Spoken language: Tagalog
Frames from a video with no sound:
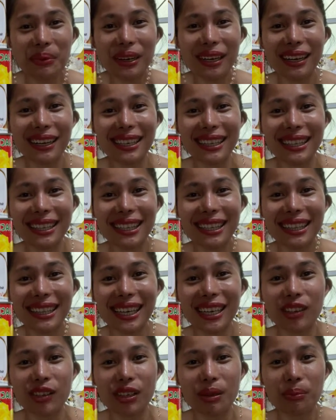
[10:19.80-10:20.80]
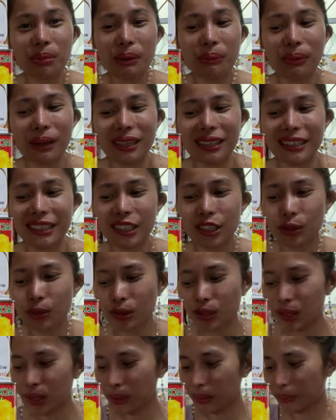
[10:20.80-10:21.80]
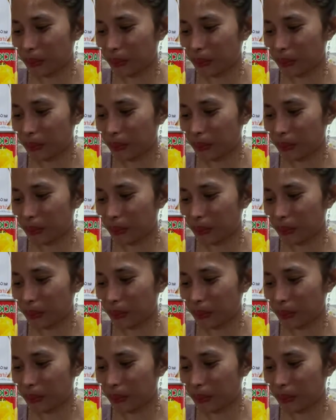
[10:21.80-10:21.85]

pagalitan tayo ni Papa Licious.